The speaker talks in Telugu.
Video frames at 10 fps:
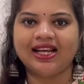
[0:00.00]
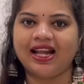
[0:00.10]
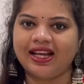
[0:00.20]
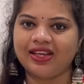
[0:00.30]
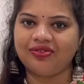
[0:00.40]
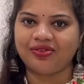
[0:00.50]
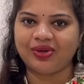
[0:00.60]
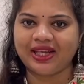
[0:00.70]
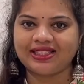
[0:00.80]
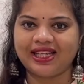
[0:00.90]
అలాగే
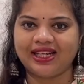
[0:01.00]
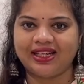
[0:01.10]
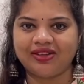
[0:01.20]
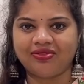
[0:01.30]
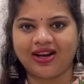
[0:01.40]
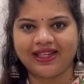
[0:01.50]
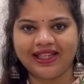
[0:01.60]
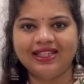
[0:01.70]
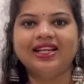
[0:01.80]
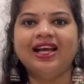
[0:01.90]
ఫోర్ ఎక్స్ఎల్ అంటే ఫార్టీ
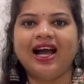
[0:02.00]
ఎయిట్